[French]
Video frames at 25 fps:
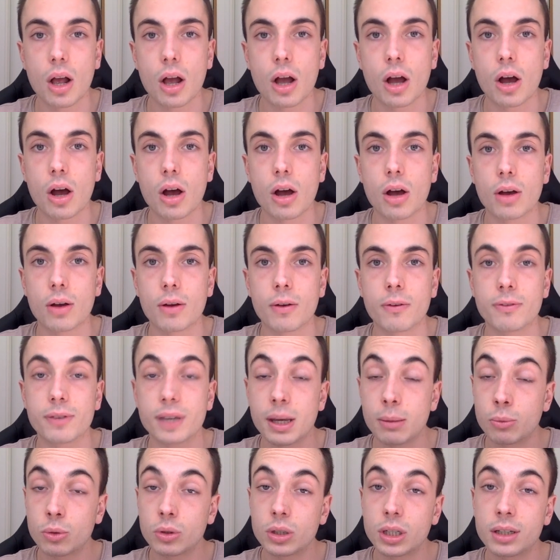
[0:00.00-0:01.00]

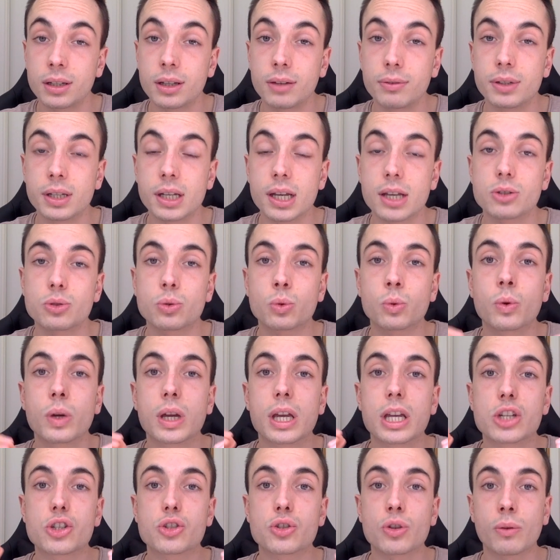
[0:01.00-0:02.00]
via mon lien d'affiliation
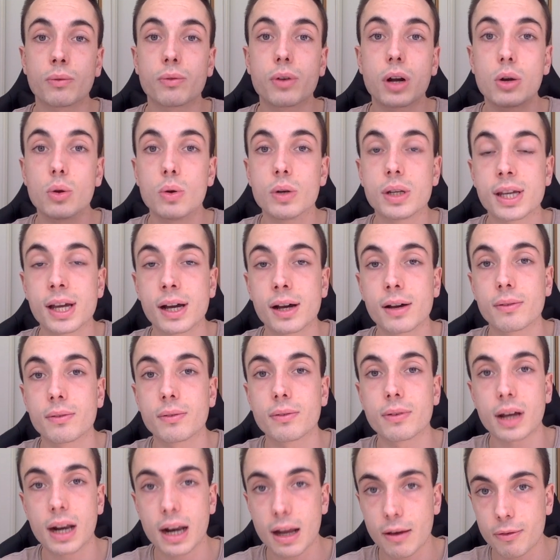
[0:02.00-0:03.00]
et je t'envoie le lien
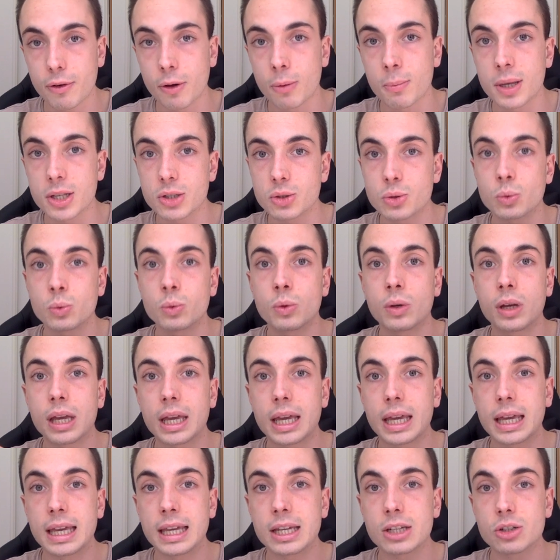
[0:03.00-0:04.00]
vers la formation
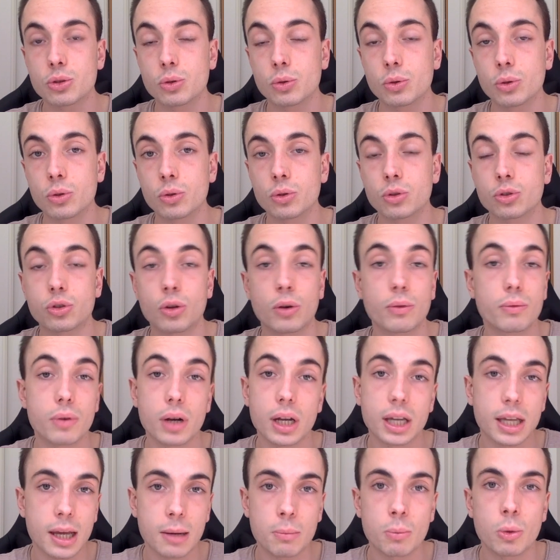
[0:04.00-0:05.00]
et je t'envoie
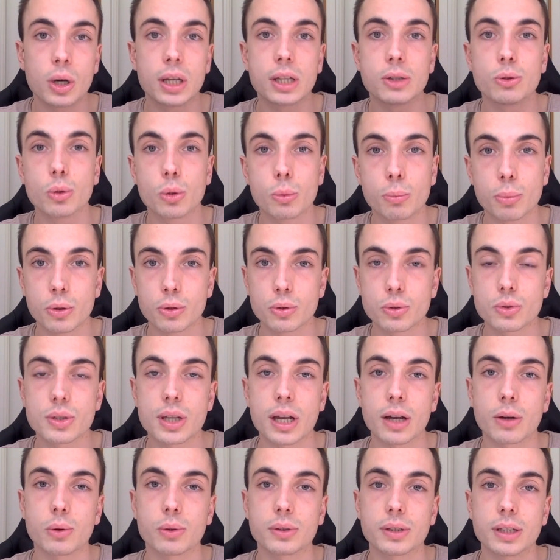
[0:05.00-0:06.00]
également les deux bonus
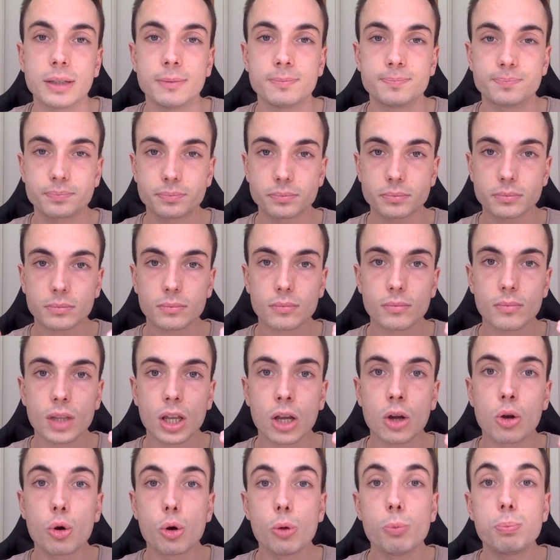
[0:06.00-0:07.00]
à côté
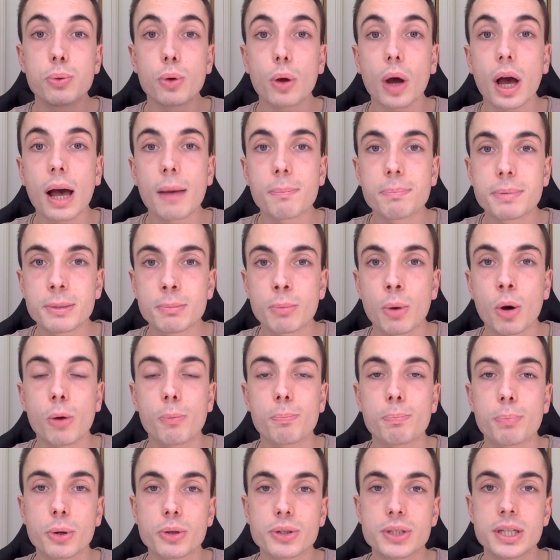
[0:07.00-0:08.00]
le plus rapidement
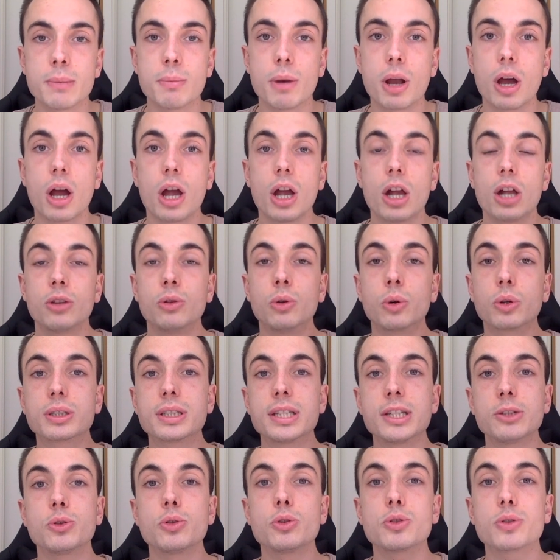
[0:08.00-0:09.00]
possible. Donc
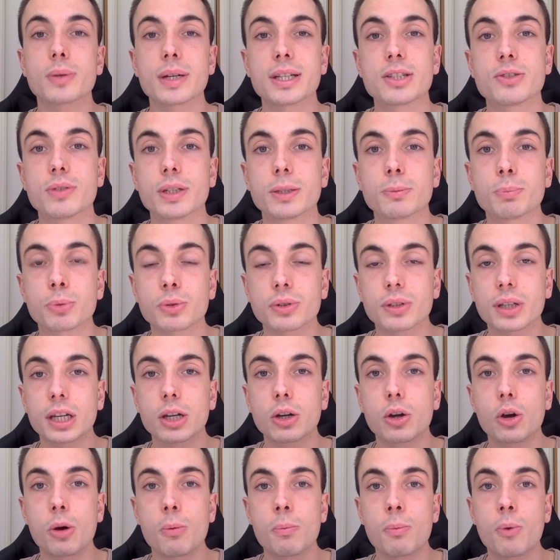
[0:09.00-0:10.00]
si tu le souhaites, je vais te
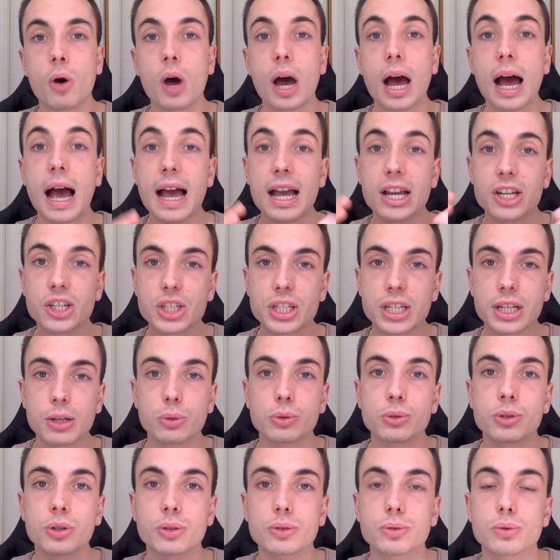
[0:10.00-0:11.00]
montrer comment acheter
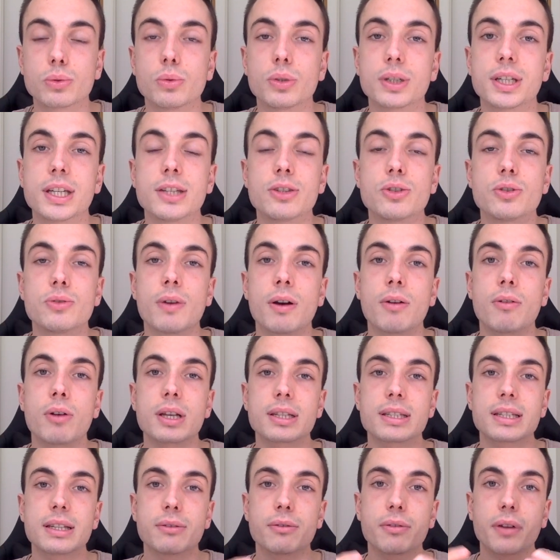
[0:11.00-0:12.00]
Audience Toolkit. Tu vas voir,
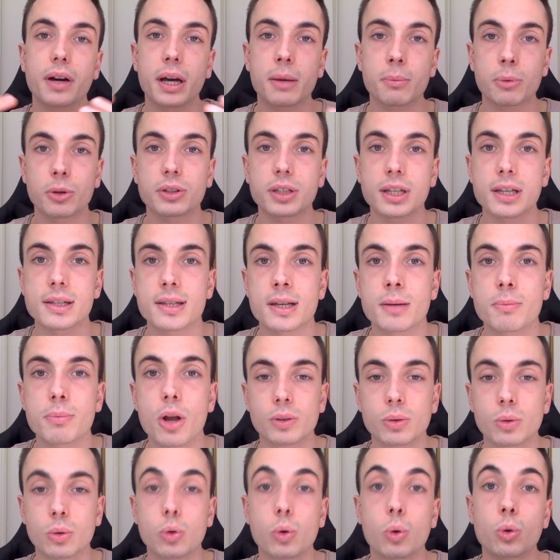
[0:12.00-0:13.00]
c'est vraiment très simple.
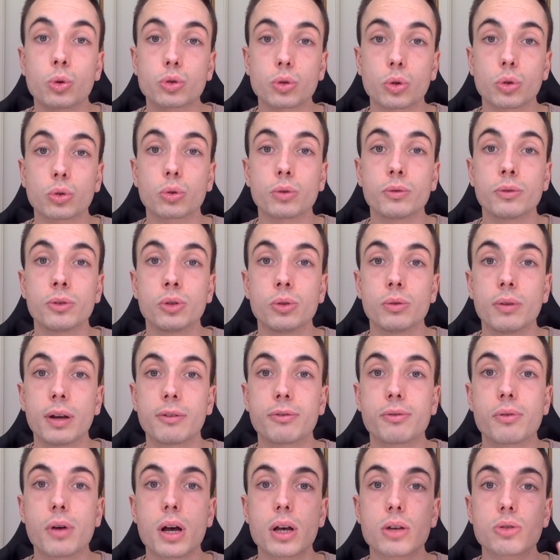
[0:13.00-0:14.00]
Donc on se retrouve une nouvelle
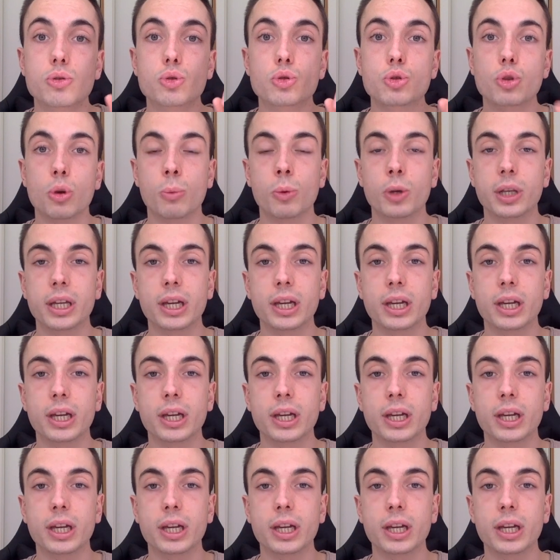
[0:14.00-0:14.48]
fois sur mon